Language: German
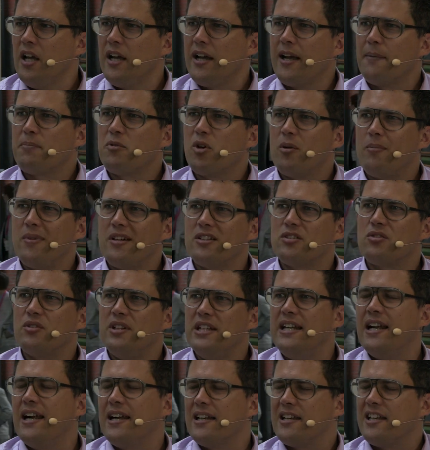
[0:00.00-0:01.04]
Gib doch mal so einen
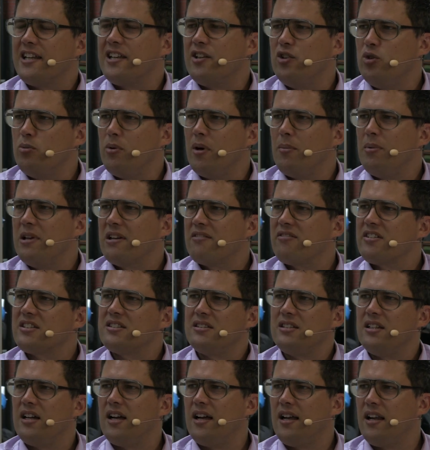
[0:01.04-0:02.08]
inhaltlichen Überblick. Was
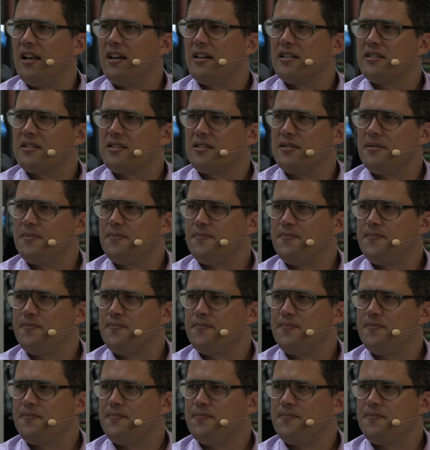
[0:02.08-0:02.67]
sind die Highlights?